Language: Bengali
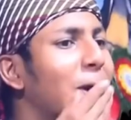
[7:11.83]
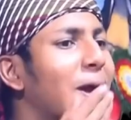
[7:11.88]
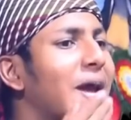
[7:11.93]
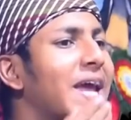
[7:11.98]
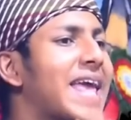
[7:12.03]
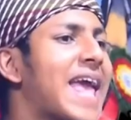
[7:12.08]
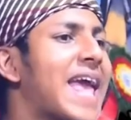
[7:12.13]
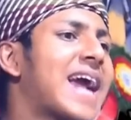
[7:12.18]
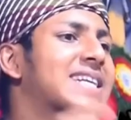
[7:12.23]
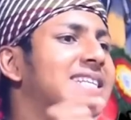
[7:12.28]

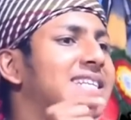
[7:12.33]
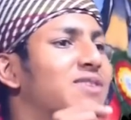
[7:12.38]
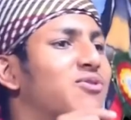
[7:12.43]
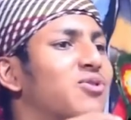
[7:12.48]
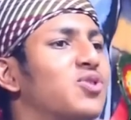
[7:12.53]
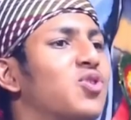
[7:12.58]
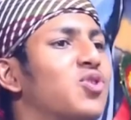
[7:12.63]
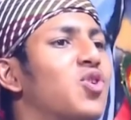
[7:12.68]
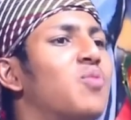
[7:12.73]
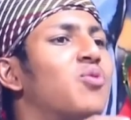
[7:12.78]
হ্যাঁ একটা
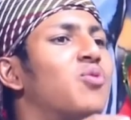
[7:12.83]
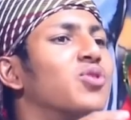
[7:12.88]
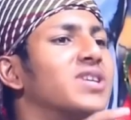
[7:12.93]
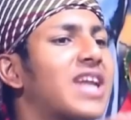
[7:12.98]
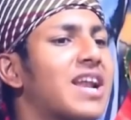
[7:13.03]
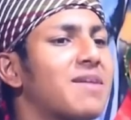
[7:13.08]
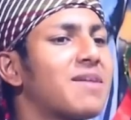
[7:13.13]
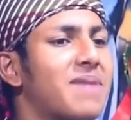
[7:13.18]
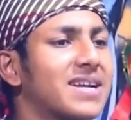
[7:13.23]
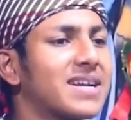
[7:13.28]
কই ও
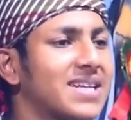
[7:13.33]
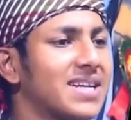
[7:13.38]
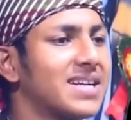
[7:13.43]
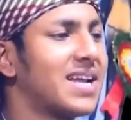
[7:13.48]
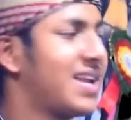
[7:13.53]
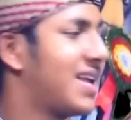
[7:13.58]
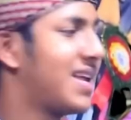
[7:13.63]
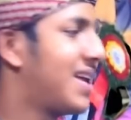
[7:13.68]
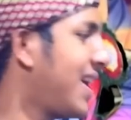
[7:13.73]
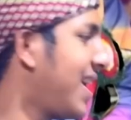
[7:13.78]
মদিনার মাটি
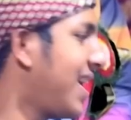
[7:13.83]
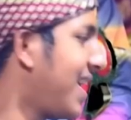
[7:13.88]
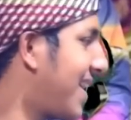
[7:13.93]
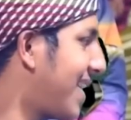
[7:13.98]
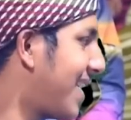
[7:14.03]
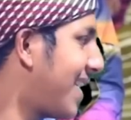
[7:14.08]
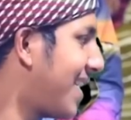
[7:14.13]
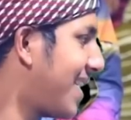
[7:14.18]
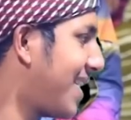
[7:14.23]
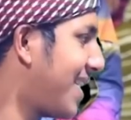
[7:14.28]
নাই হ্যাঁ
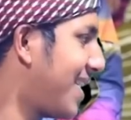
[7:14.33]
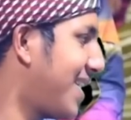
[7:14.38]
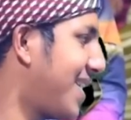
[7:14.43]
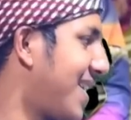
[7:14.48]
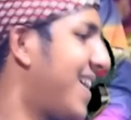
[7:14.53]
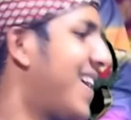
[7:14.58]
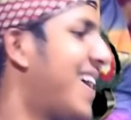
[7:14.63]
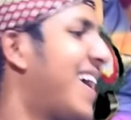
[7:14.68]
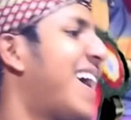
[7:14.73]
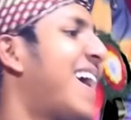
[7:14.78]

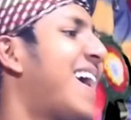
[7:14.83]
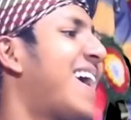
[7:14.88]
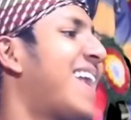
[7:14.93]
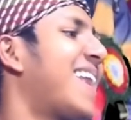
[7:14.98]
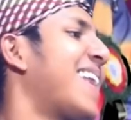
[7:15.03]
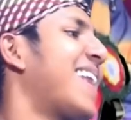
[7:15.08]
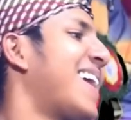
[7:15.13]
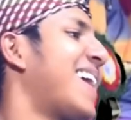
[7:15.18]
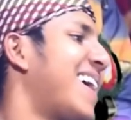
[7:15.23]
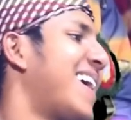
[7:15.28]

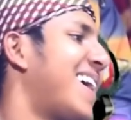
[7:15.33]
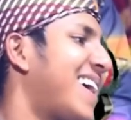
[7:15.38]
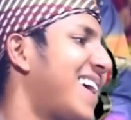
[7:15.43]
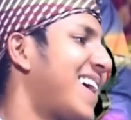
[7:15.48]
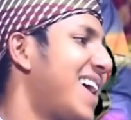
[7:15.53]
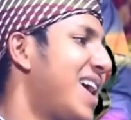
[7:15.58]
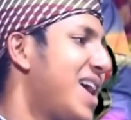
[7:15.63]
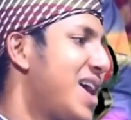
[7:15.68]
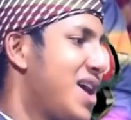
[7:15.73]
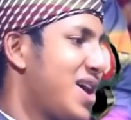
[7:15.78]
আল্লাহ
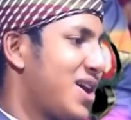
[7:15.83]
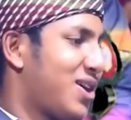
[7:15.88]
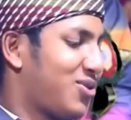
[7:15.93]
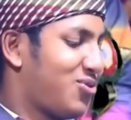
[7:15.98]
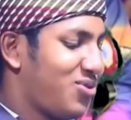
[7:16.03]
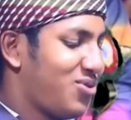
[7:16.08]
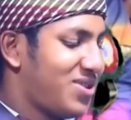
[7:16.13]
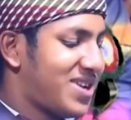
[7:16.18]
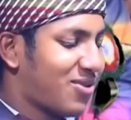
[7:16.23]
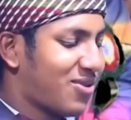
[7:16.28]

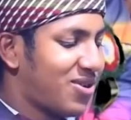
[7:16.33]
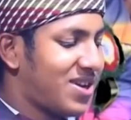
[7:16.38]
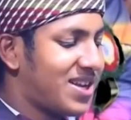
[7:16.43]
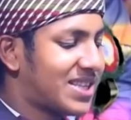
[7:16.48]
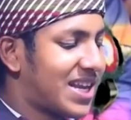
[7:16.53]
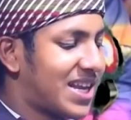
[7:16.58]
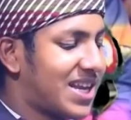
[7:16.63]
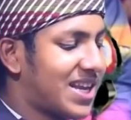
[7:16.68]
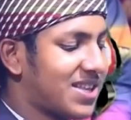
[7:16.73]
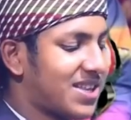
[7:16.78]
দুইটা
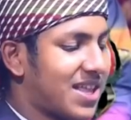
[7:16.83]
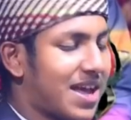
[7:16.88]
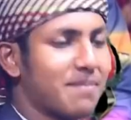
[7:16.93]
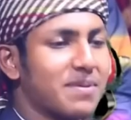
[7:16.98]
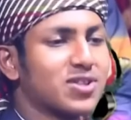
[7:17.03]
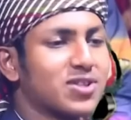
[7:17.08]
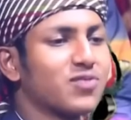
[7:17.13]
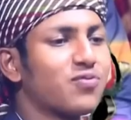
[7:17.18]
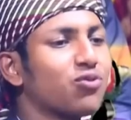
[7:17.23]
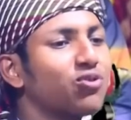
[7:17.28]
কইলে তাহলে
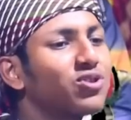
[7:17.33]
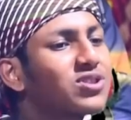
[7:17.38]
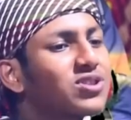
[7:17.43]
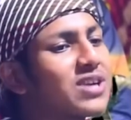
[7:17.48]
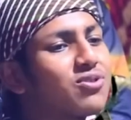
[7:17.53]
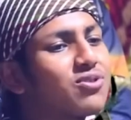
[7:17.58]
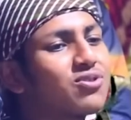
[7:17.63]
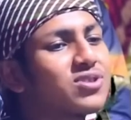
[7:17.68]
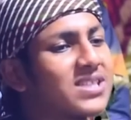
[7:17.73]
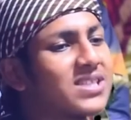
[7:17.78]
আমরা তো
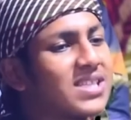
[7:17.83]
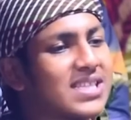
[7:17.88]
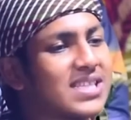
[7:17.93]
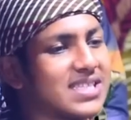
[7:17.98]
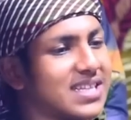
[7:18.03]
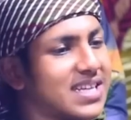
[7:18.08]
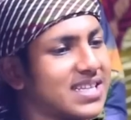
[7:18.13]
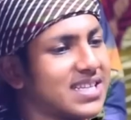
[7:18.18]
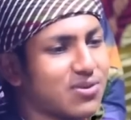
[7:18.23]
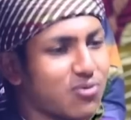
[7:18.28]
পুরস্কার টুরস্কার
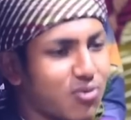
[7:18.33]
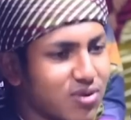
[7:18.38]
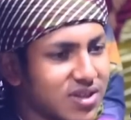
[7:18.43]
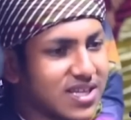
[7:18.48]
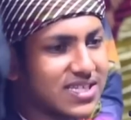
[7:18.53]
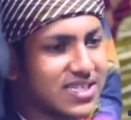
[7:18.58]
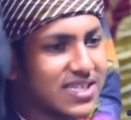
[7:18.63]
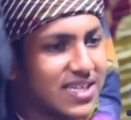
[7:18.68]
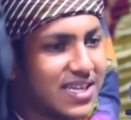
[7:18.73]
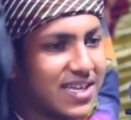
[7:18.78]
দিতেছেন এই যে
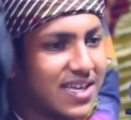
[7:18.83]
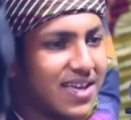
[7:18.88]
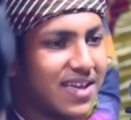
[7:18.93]
কইতাছি